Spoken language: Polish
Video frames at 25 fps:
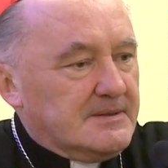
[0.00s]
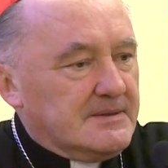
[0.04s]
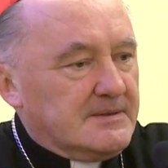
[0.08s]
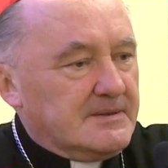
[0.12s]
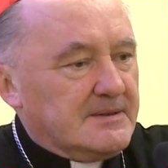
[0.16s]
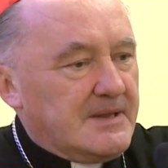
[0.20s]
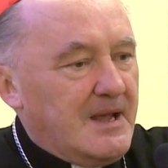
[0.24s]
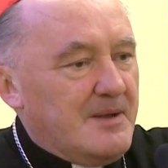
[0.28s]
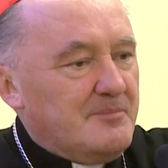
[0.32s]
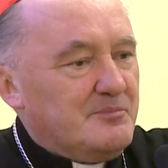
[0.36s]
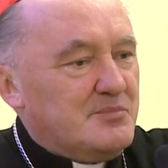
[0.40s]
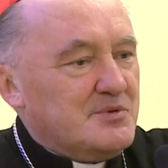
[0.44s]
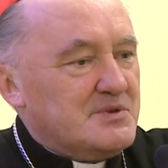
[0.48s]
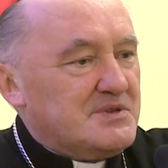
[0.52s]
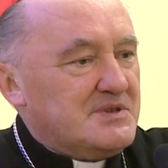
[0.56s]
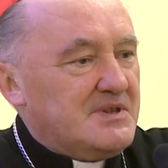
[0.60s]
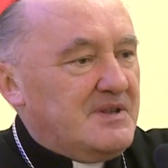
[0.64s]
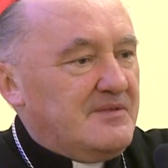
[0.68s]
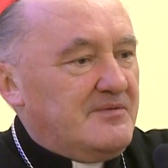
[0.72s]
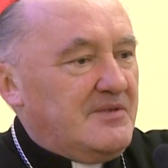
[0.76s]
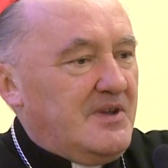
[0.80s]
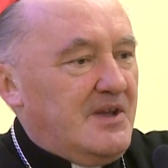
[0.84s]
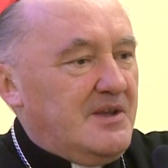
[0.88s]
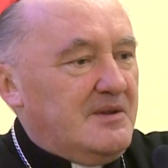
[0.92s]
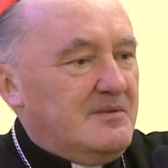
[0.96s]
Tam
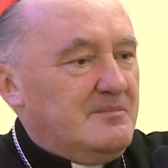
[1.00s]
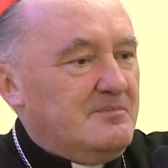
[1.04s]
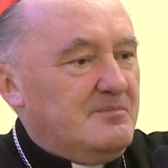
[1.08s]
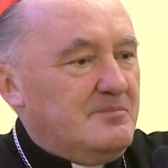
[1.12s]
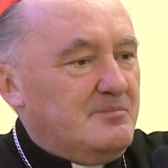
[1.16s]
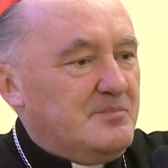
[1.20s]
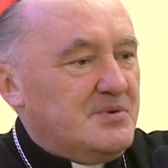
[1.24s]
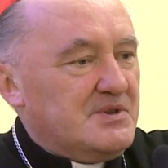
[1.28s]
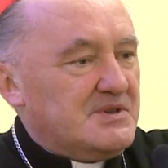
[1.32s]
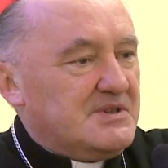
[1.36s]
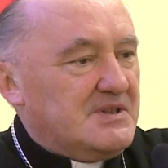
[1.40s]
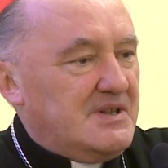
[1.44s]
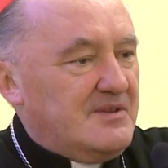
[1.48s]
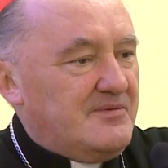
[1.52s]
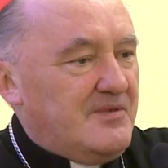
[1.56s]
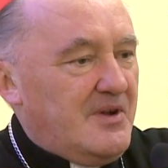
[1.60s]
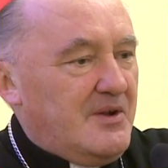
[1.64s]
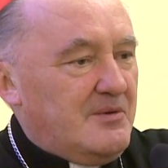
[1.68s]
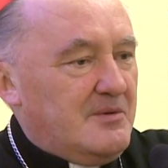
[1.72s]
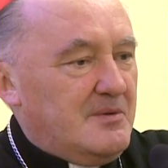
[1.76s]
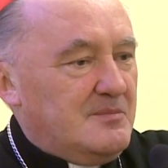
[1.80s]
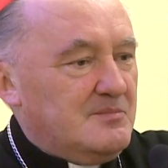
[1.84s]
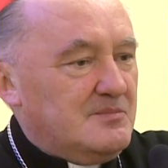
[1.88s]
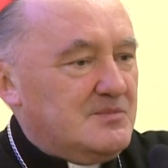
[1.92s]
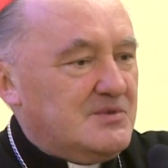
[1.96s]
poznawałem,
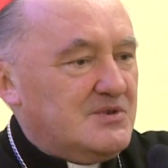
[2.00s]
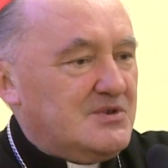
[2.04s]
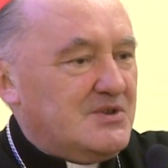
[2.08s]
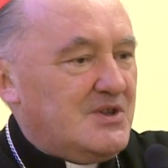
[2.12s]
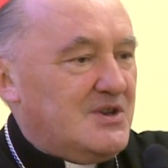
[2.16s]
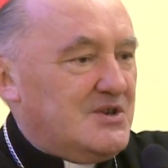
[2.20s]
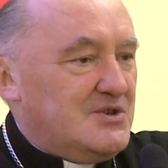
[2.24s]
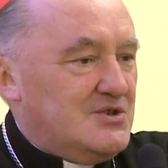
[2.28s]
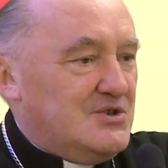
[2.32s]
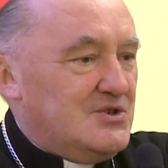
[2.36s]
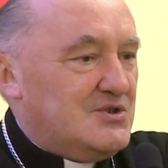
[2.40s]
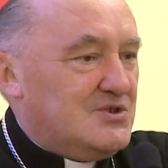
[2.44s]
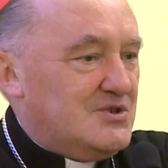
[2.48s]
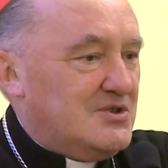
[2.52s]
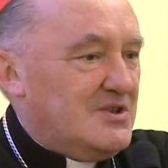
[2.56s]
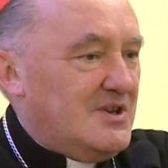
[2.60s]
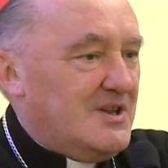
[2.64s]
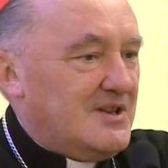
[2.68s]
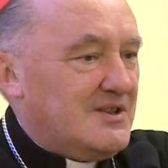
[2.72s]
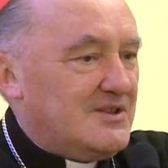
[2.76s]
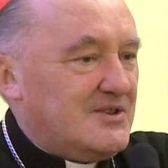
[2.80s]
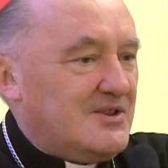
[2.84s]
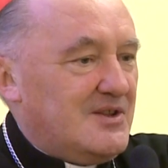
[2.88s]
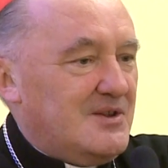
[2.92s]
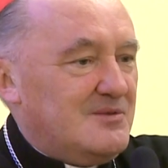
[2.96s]
poznawałem 40
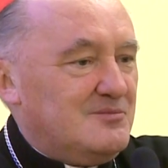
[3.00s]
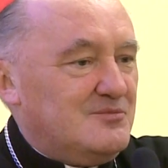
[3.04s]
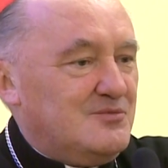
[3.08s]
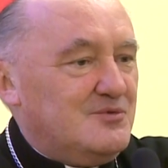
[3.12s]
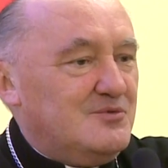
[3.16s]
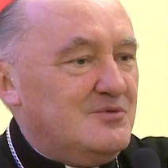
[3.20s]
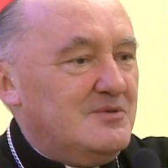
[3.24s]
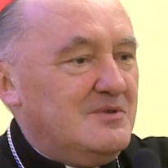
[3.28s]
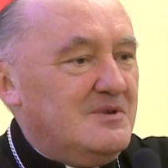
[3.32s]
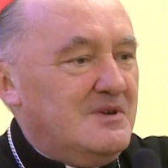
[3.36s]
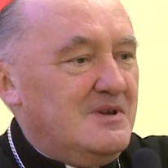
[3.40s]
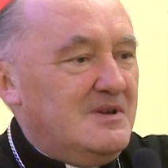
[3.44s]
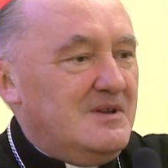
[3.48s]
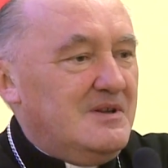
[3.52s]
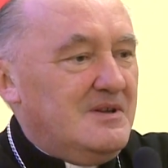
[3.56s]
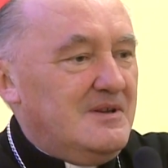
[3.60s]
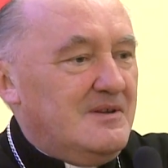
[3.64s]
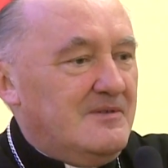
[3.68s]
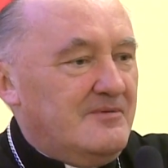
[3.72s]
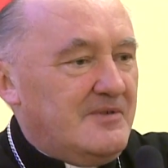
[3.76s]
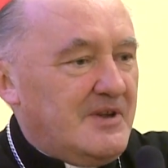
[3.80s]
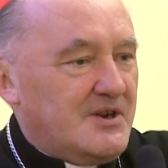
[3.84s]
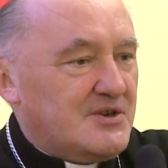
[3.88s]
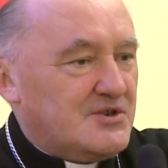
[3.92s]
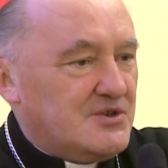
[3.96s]
lat temu
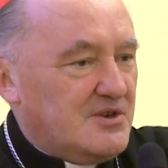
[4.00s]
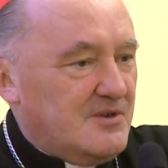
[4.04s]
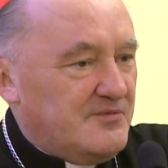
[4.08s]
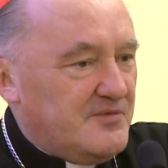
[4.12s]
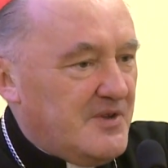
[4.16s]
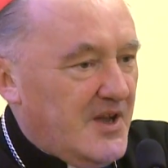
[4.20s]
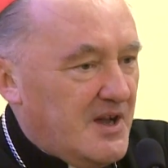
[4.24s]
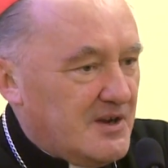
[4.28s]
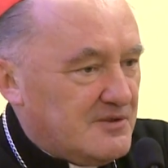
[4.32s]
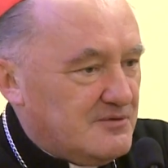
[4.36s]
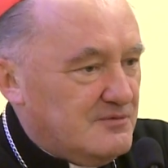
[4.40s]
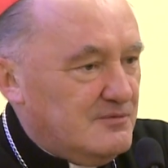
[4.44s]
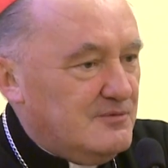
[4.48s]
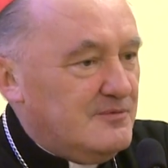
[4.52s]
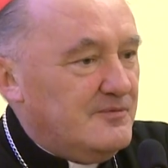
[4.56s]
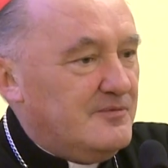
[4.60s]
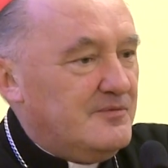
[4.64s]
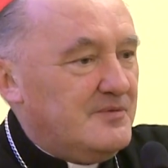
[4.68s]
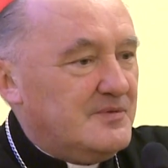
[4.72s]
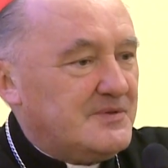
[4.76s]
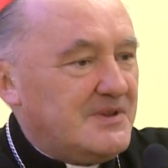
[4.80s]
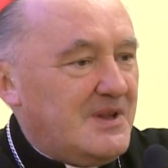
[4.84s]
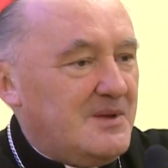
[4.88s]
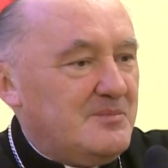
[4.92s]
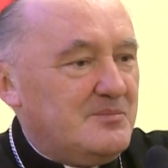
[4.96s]

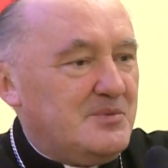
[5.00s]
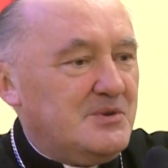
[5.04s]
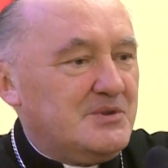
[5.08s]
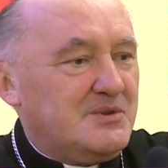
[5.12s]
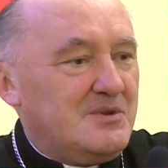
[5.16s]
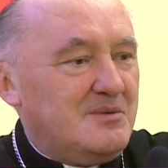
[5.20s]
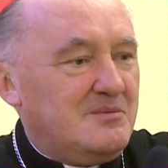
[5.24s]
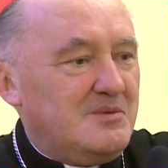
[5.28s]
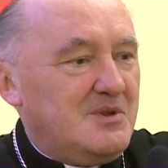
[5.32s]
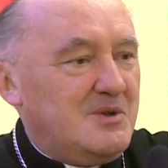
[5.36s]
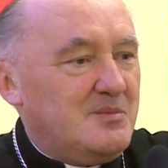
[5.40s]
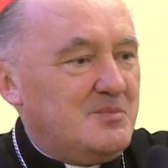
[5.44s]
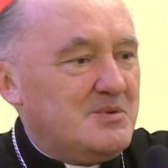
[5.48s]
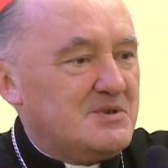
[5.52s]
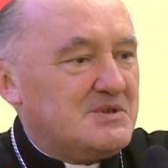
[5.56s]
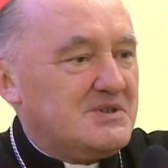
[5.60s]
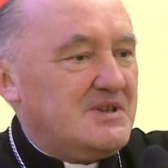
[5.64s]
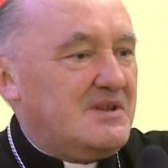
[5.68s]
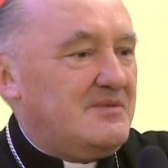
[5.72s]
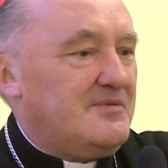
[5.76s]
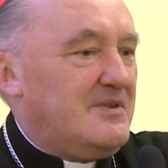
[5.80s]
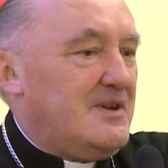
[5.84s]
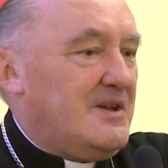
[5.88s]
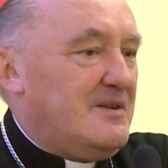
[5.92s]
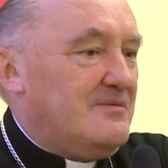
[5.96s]
warszawiaków, tam potem ich
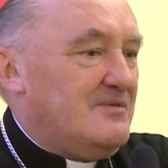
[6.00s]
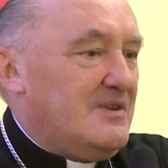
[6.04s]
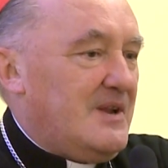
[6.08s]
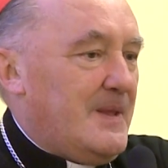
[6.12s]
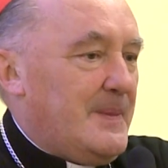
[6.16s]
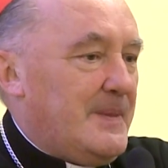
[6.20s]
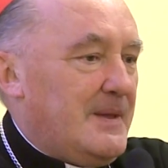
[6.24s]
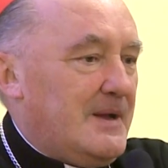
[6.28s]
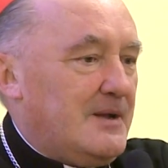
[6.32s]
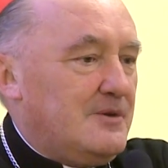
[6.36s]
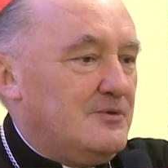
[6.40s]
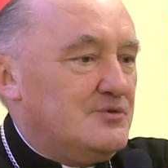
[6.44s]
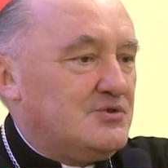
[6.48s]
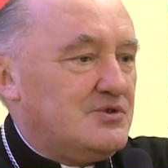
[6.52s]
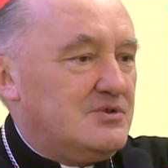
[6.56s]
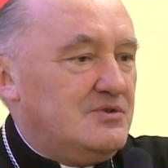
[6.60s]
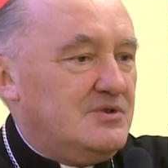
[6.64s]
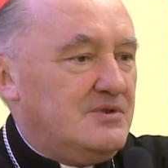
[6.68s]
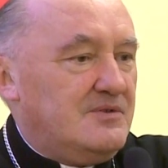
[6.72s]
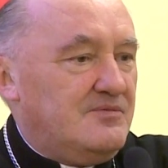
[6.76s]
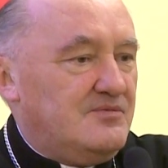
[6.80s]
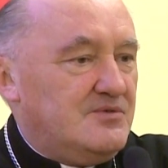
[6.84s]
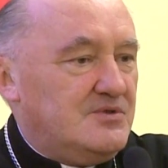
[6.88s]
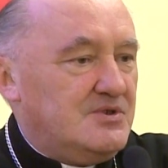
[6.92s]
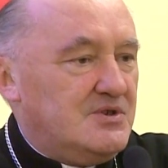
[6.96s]
poznawałem w latach
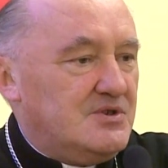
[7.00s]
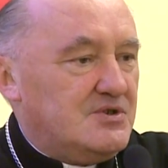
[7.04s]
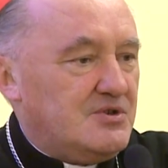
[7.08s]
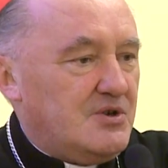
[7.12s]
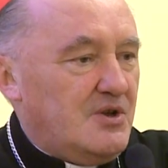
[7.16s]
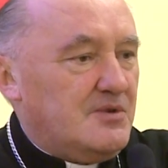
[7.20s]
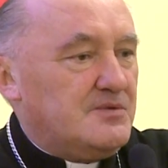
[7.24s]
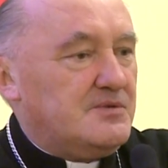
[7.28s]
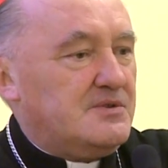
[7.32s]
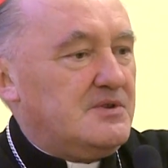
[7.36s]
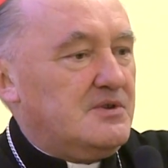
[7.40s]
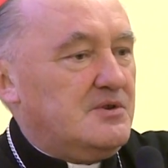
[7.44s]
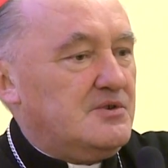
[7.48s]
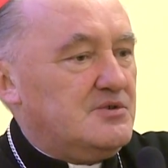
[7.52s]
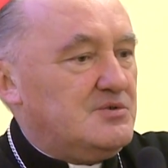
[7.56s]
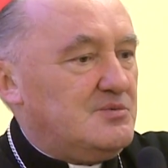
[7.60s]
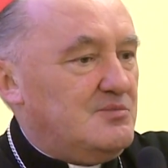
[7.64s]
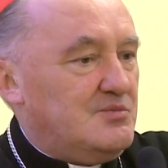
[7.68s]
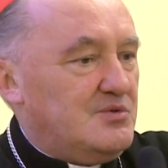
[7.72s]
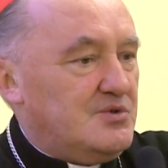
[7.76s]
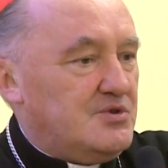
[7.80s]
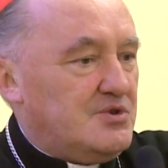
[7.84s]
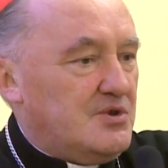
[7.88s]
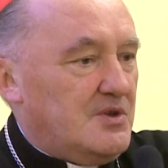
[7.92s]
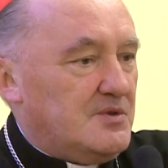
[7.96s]
90.,
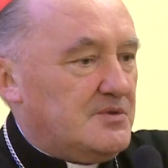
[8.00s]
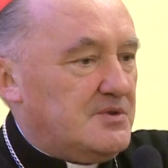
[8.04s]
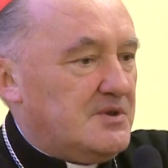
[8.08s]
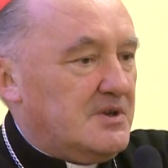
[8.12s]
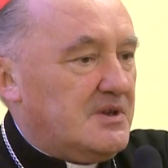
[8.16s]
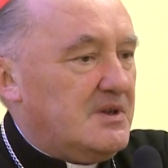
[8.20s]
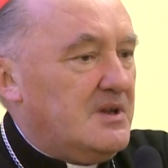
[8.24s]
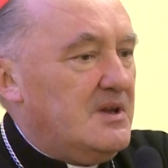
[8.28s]
80.,